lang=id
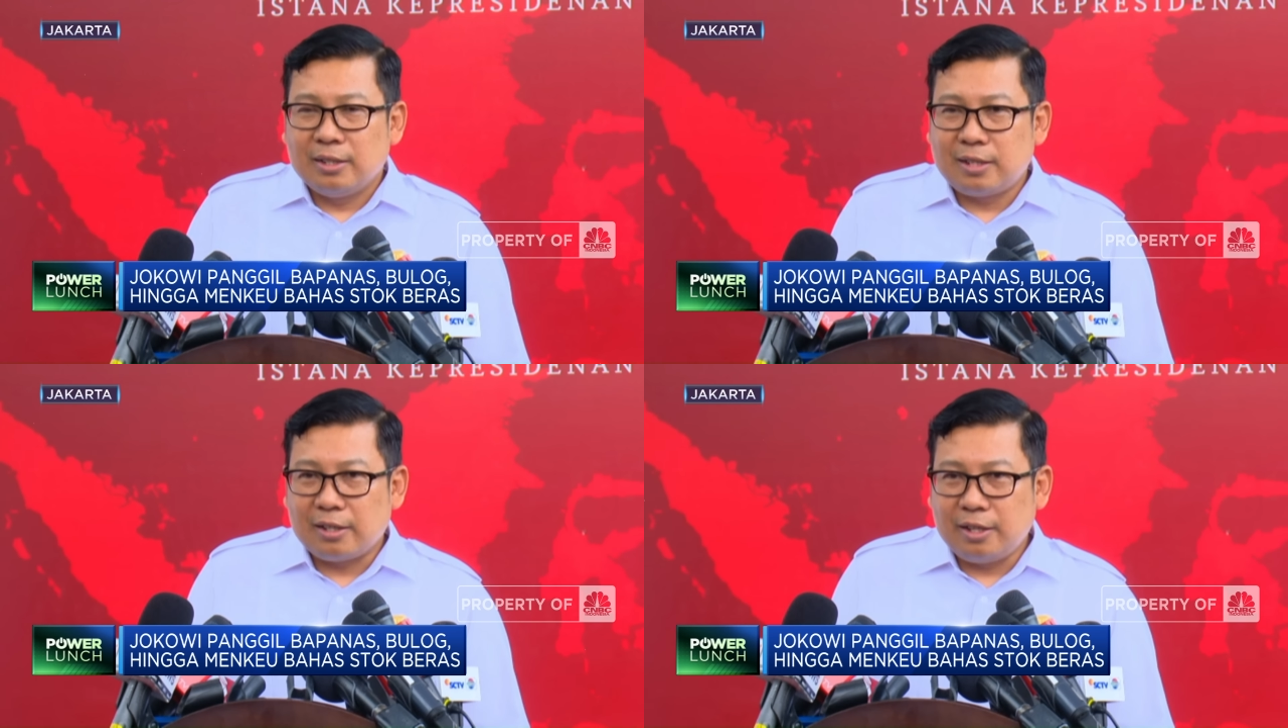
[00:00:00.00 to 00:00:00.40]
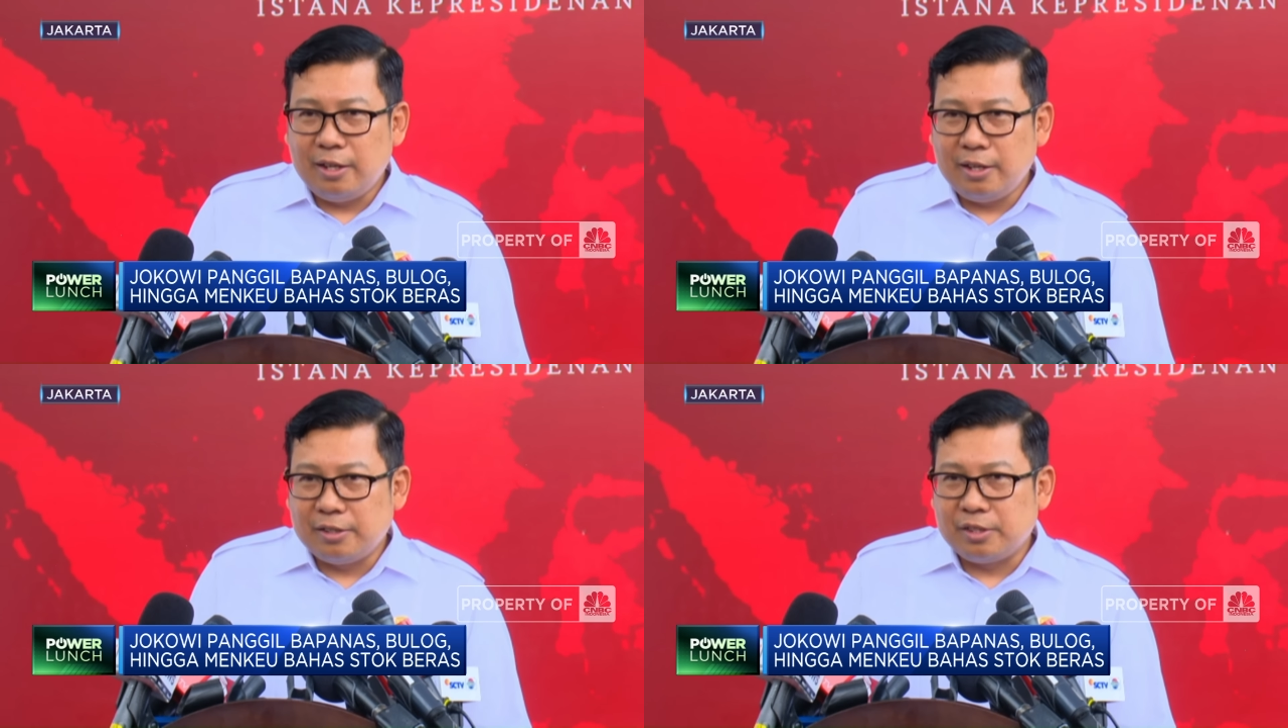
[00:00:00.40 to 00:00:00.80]
saat
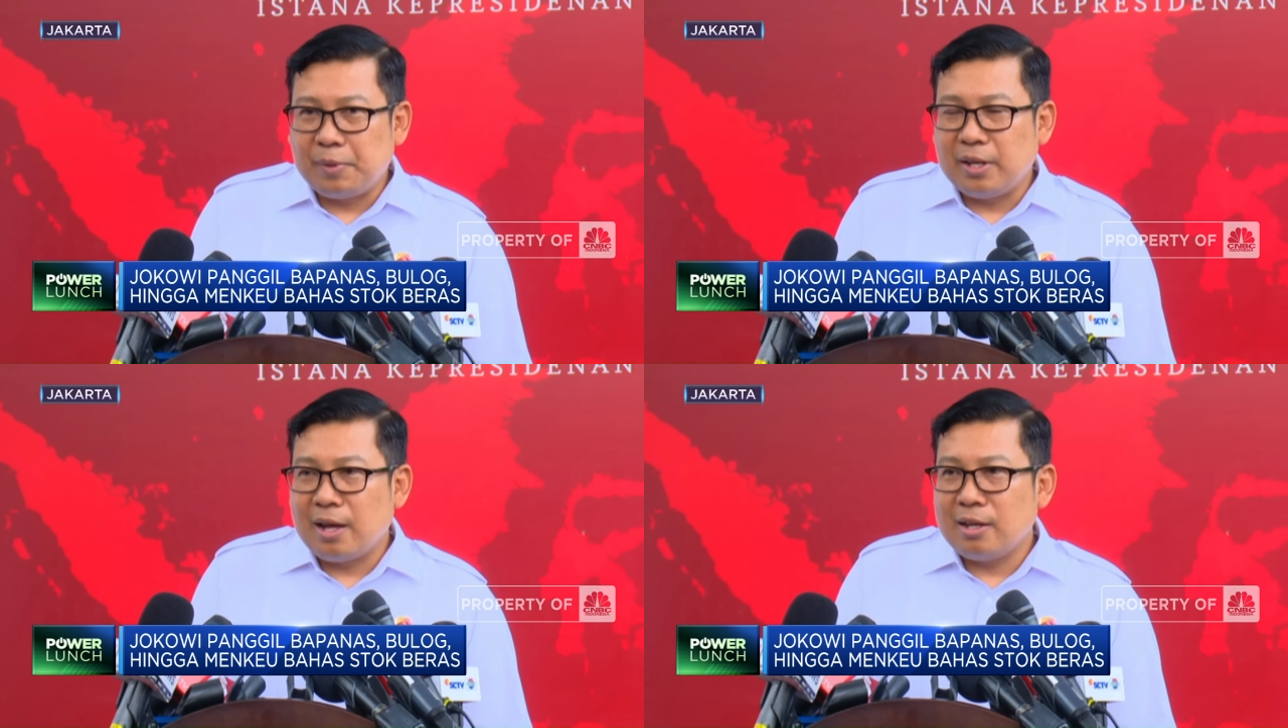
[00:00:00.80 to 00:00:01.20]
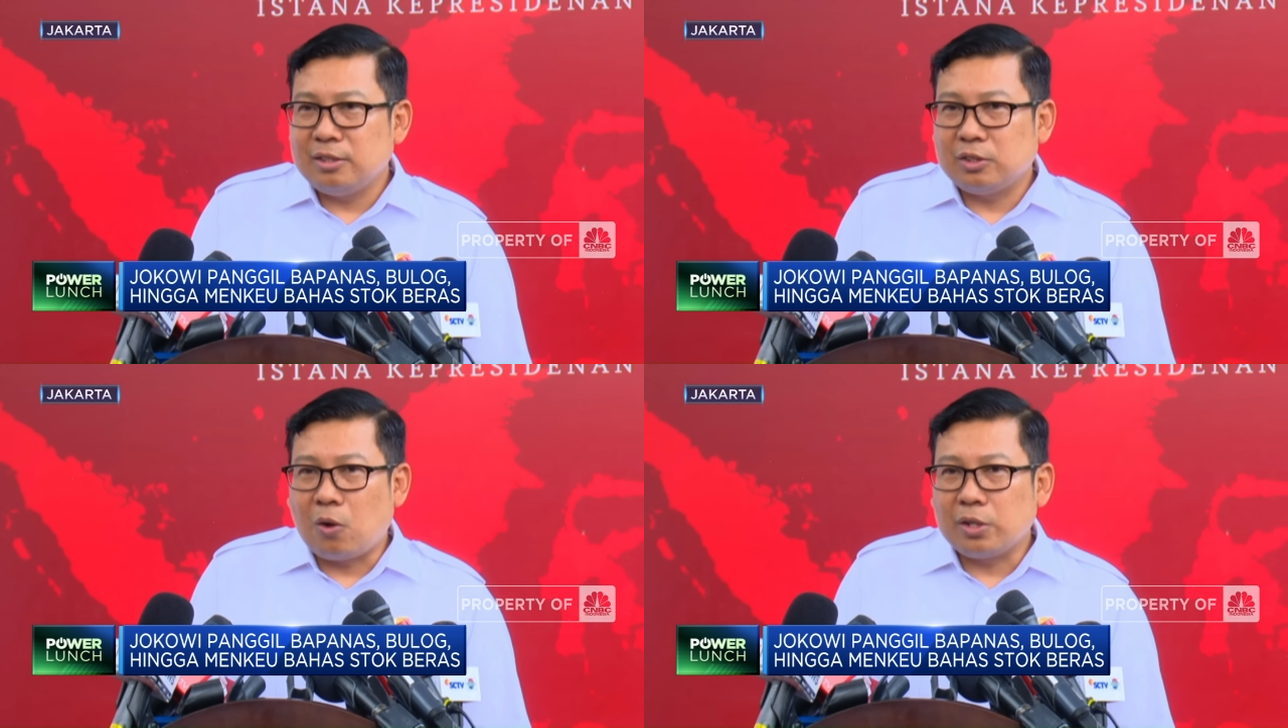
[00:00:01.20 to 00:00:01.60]
ini di
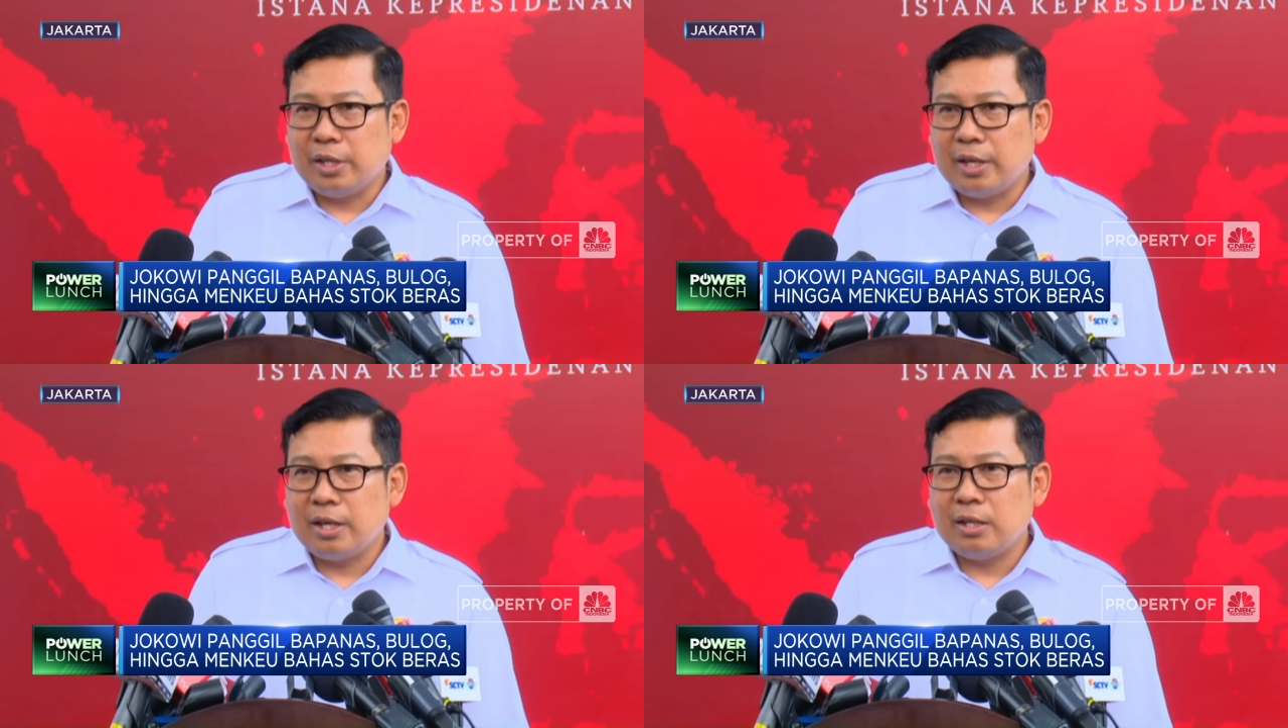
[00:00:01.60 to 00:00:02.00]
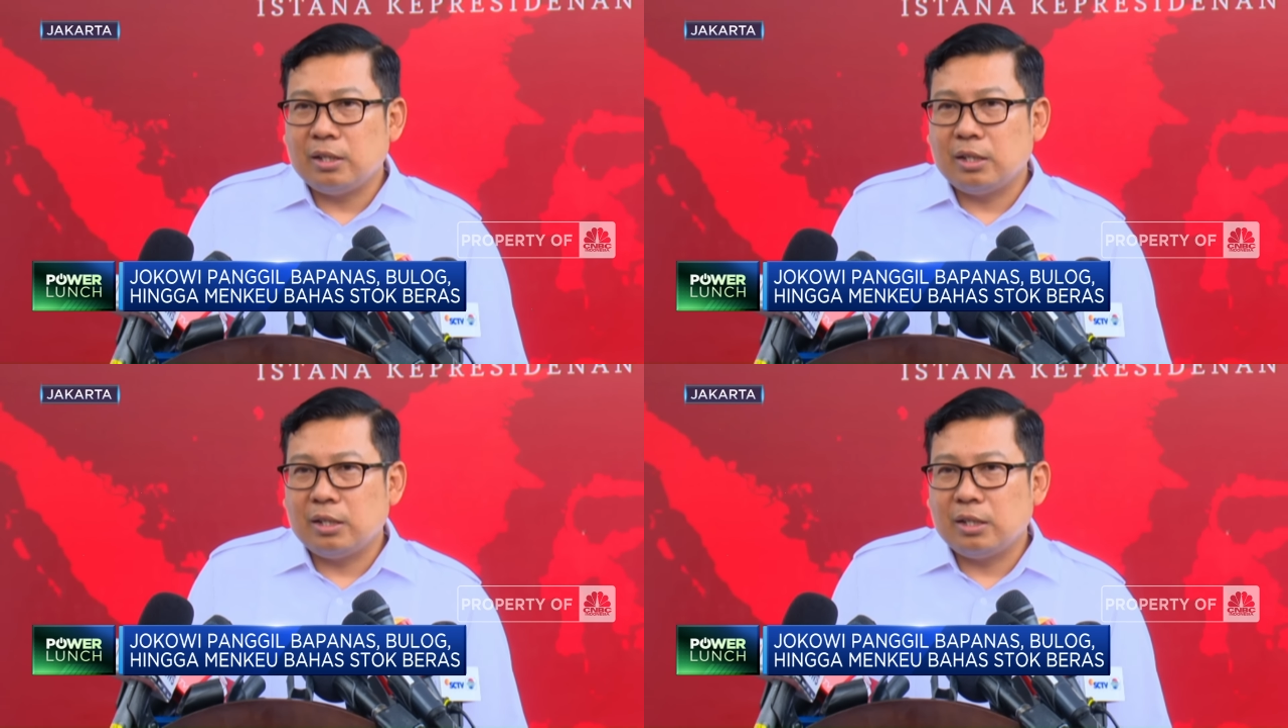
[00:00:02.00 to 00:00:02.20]
Cipinang stoknya